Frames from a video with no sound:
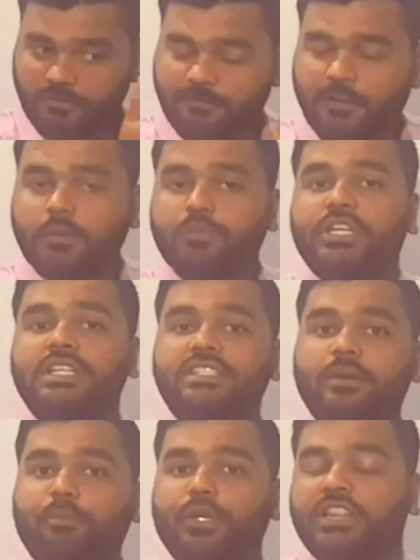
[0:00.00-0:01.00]
फर्म की
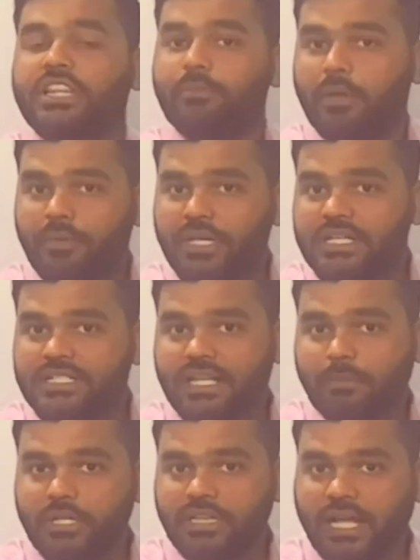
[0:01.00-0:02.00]
संपत्ति में भी
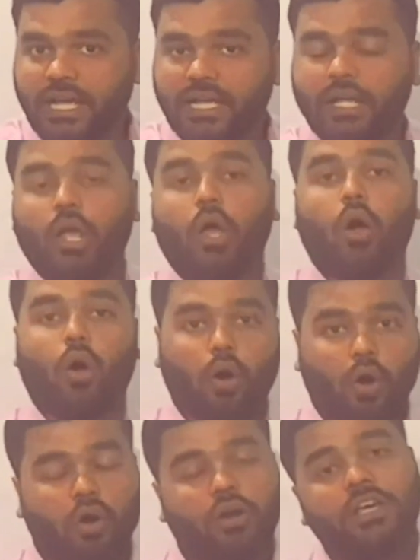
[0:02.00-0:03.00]
हिस्सा मिलता है
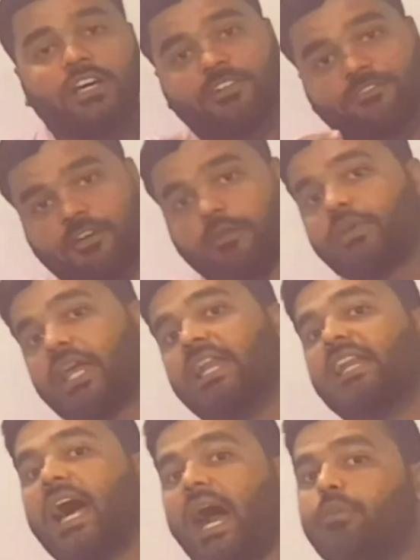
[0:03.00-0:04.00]
और फर्म के
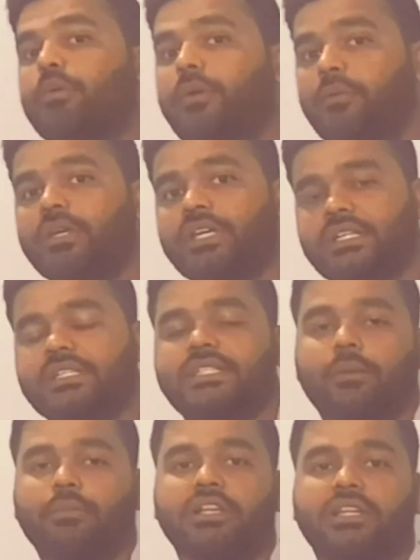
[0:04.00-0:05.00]
लाभ में भी
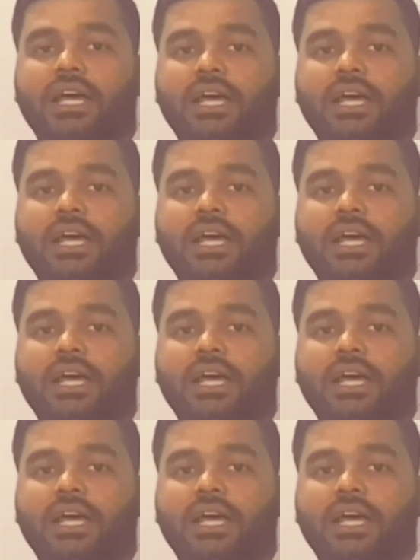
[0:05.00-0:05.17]
हिस्सा मिलता